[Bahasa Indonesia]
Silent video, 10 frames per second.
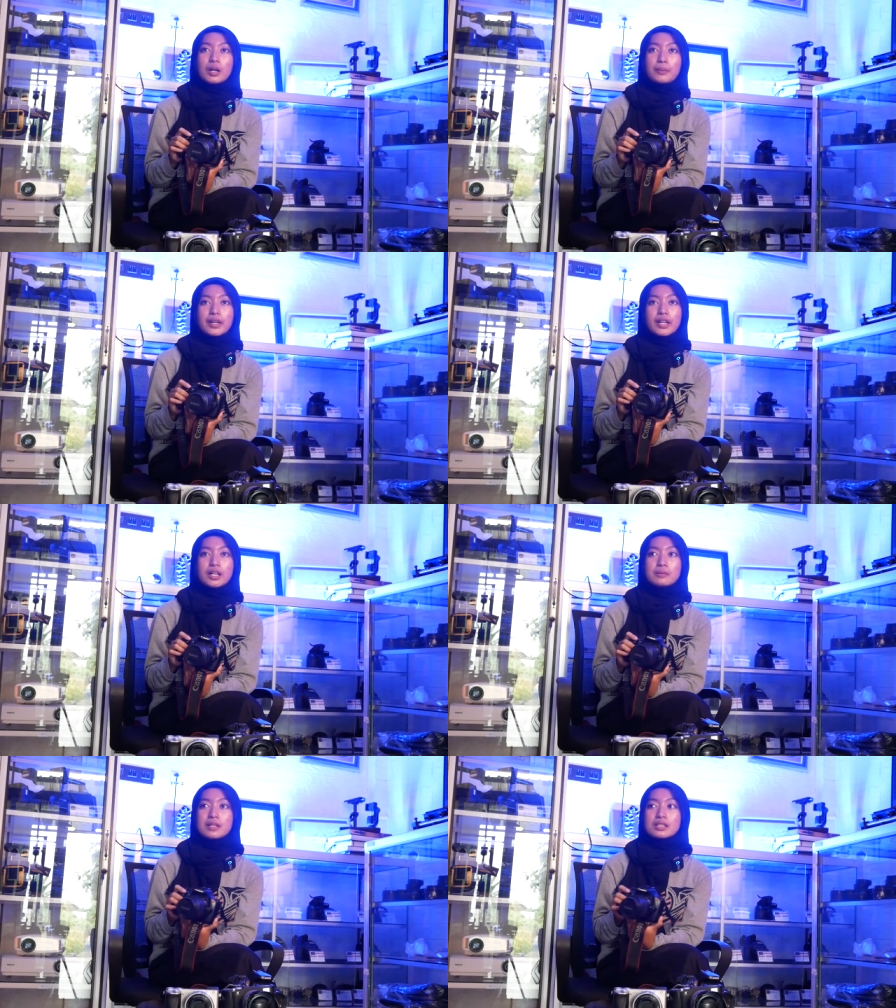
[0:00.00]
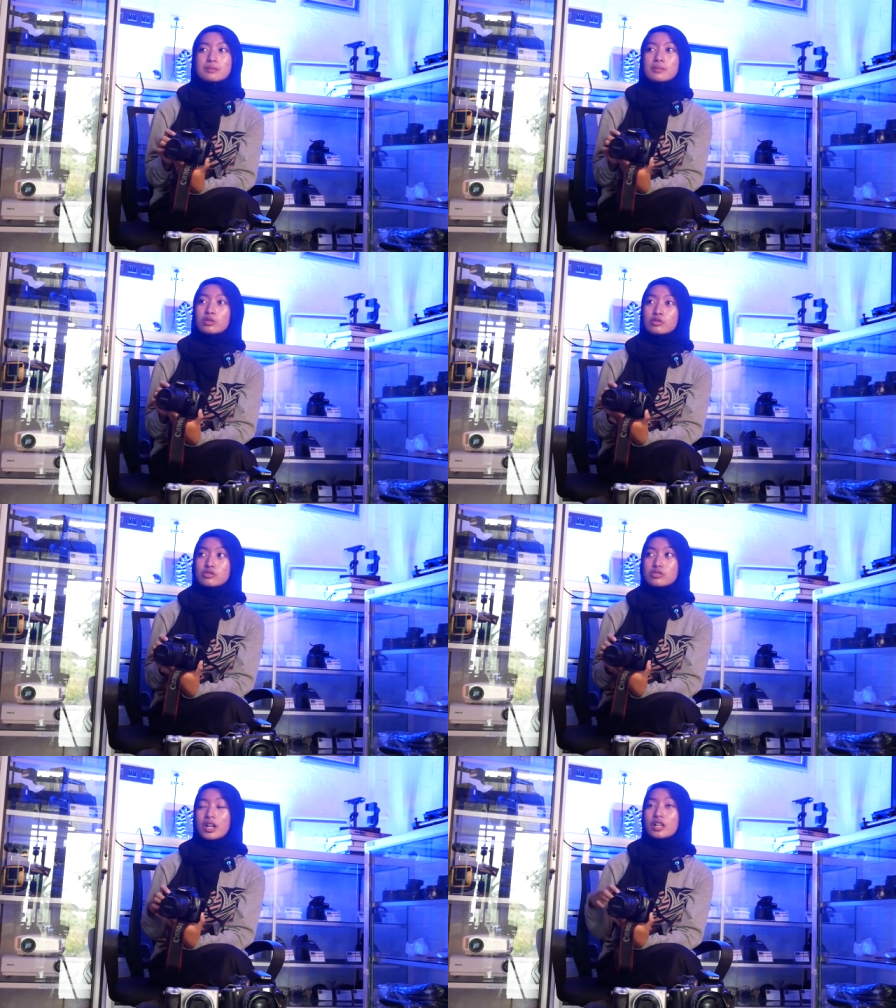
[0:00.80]
apa ya masih
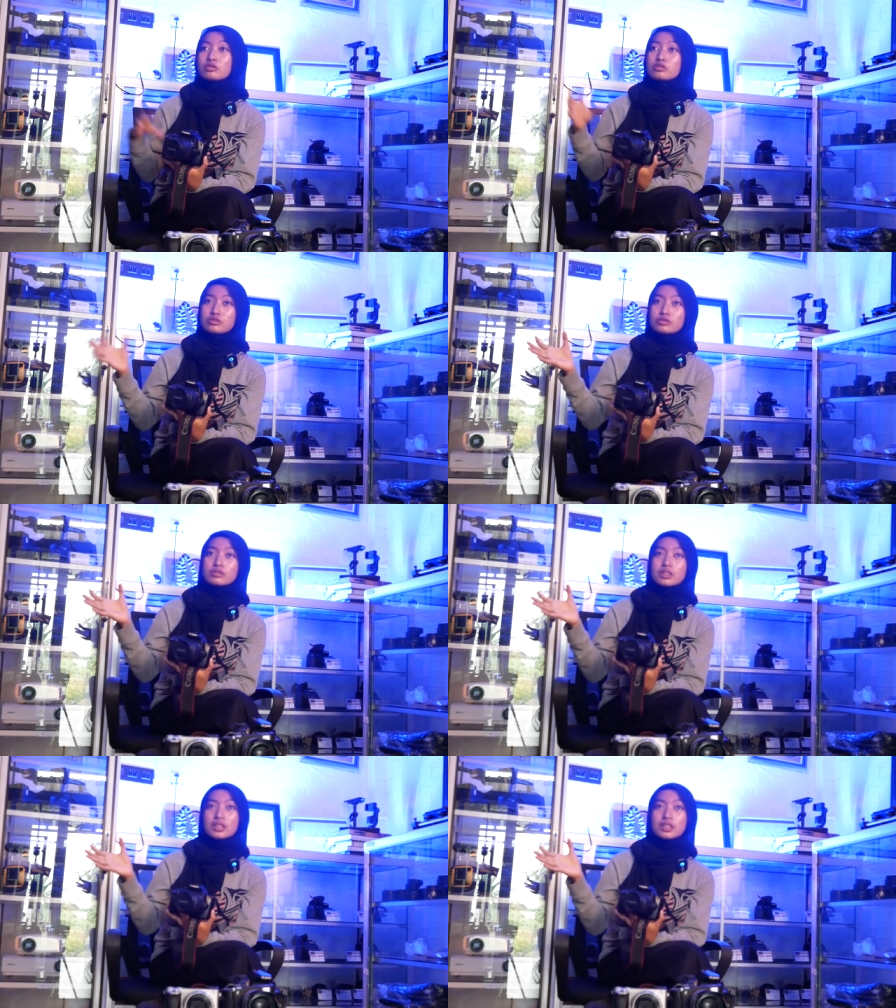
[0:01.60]
menunjukkan untuk